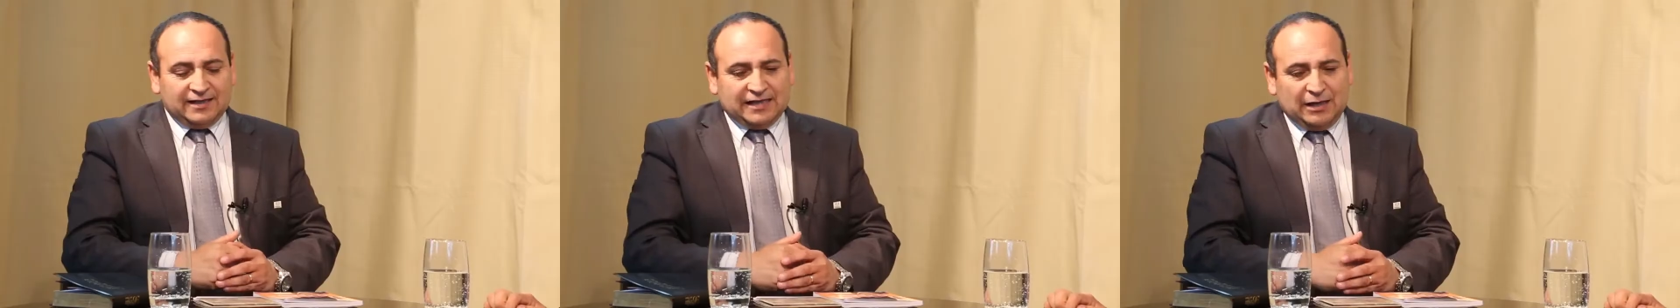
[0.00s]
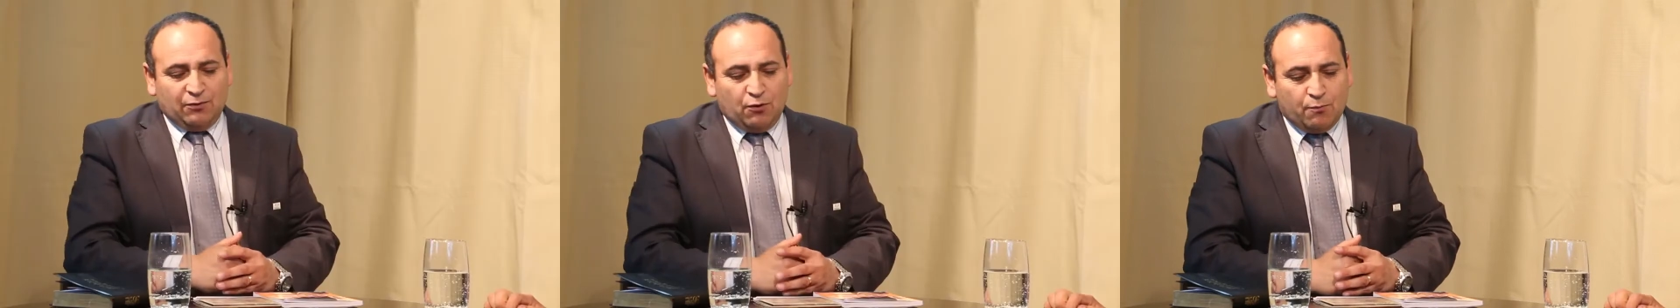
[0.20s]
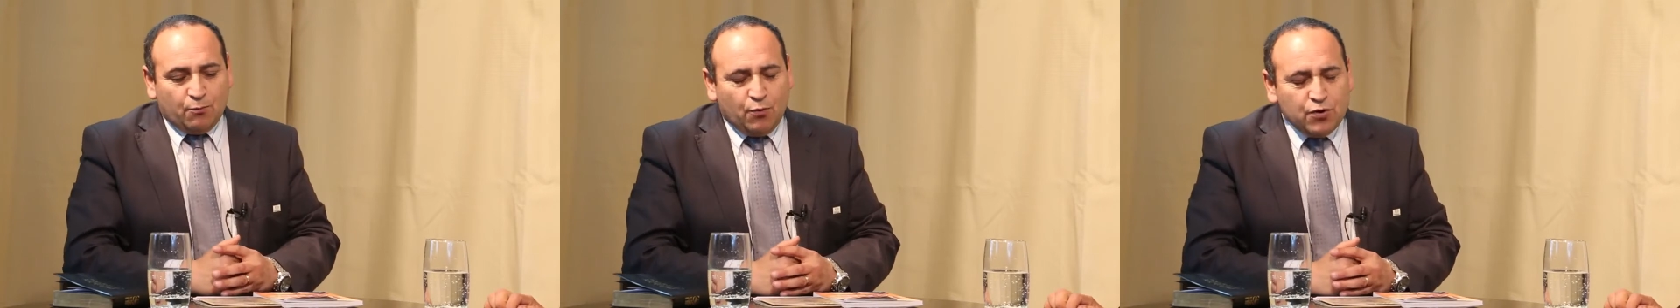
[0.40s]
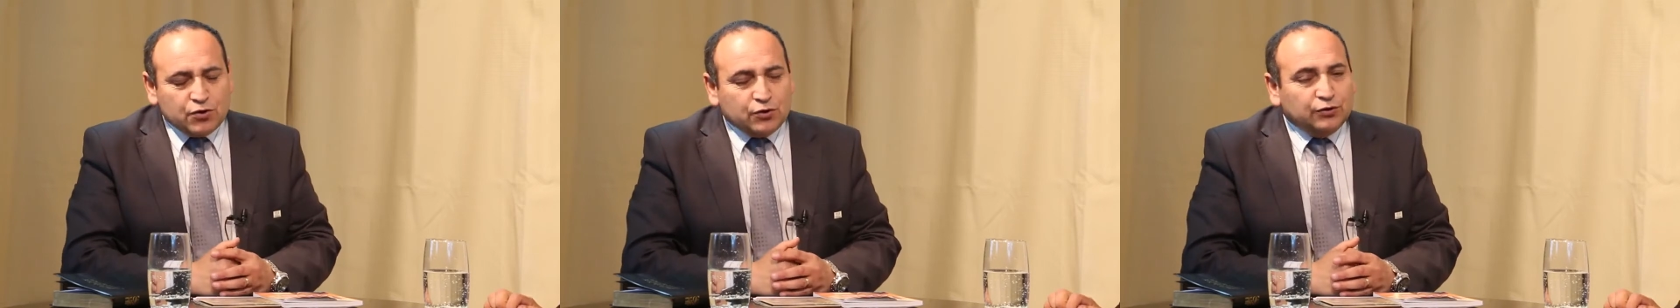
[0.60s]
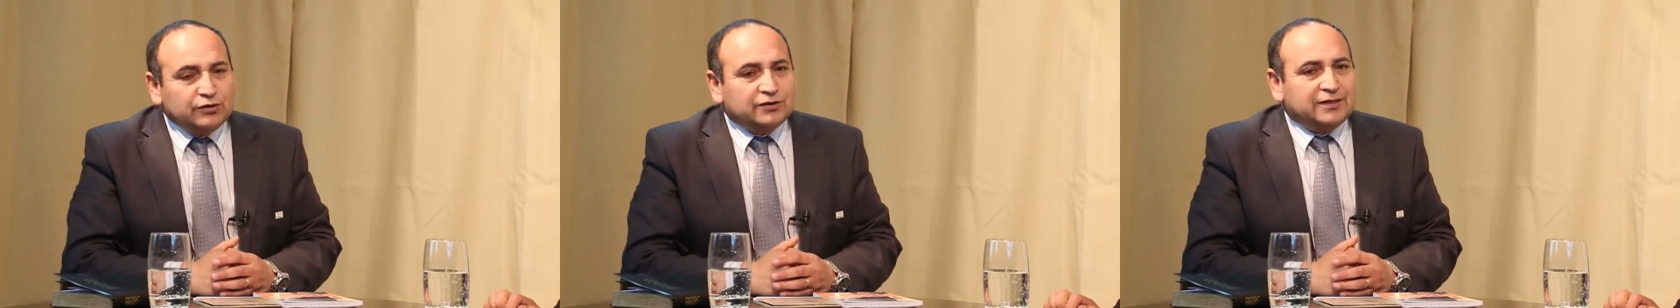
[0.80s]
Estamos muy
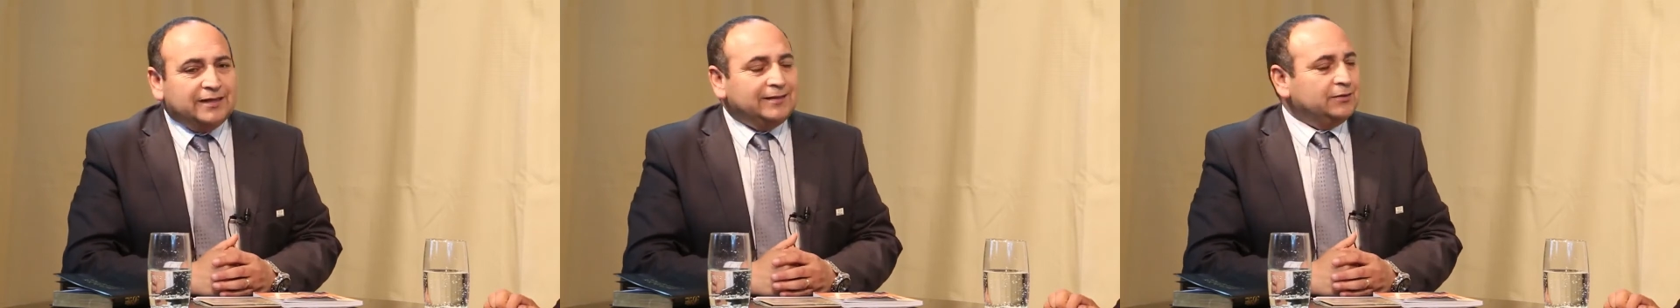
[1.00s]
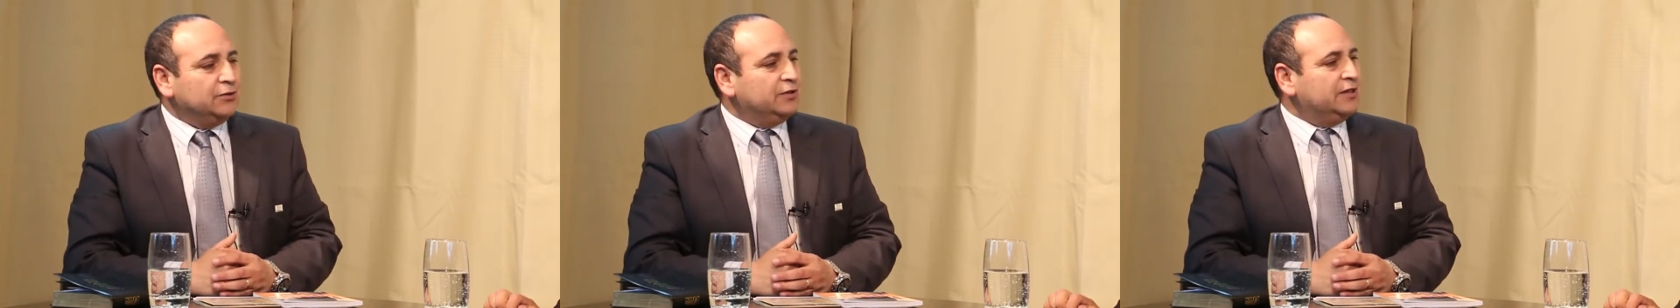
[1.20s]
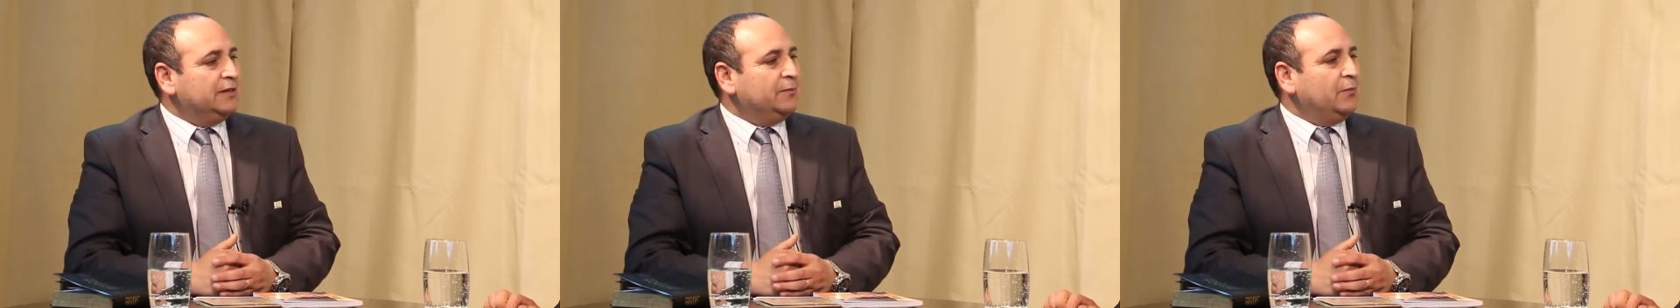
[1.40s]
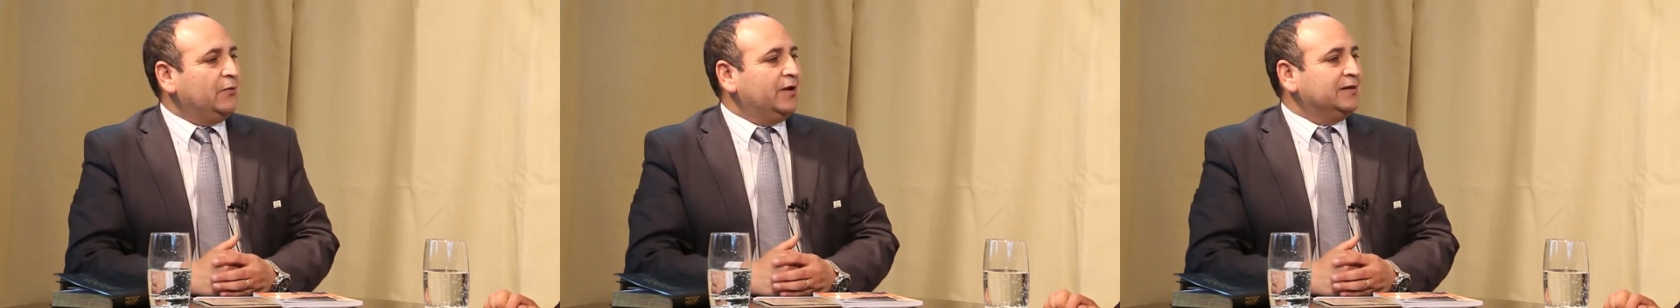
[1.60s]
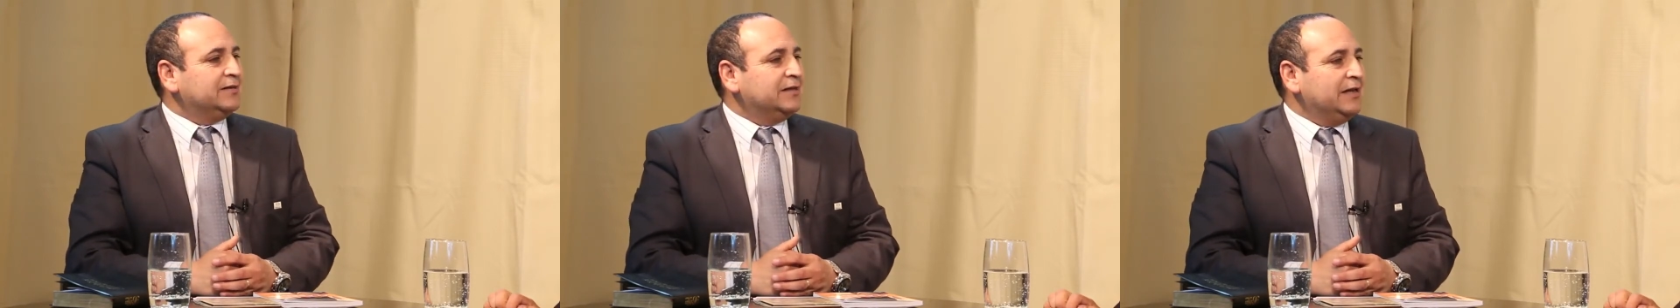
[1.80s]
contentos de
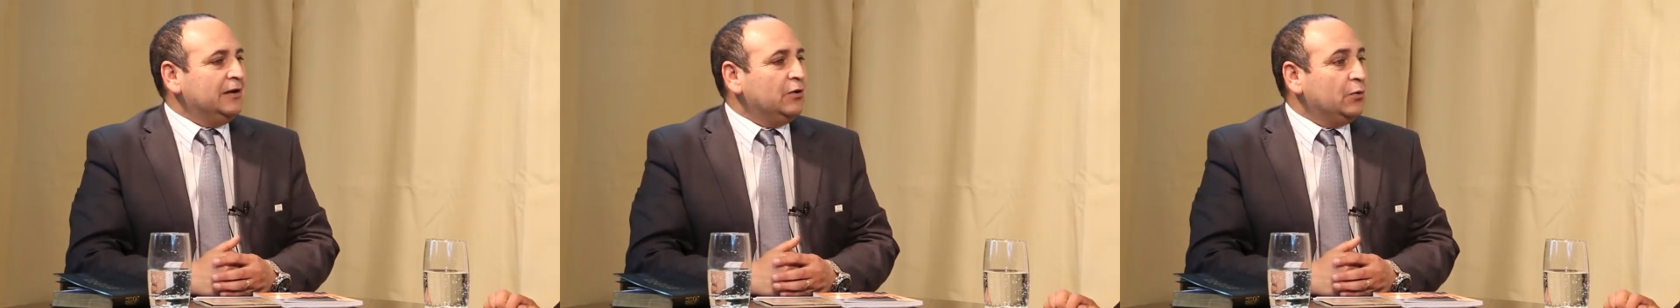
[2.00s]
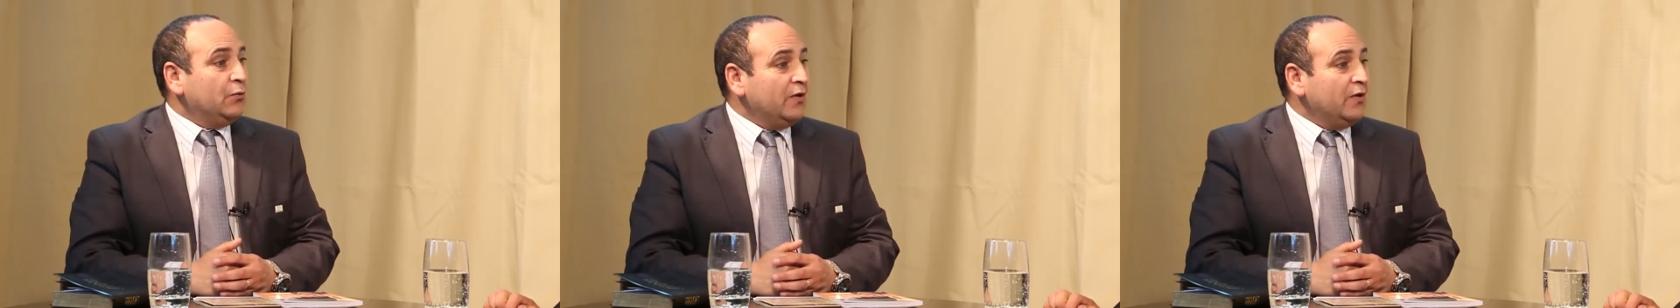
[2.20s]
poder tenerlo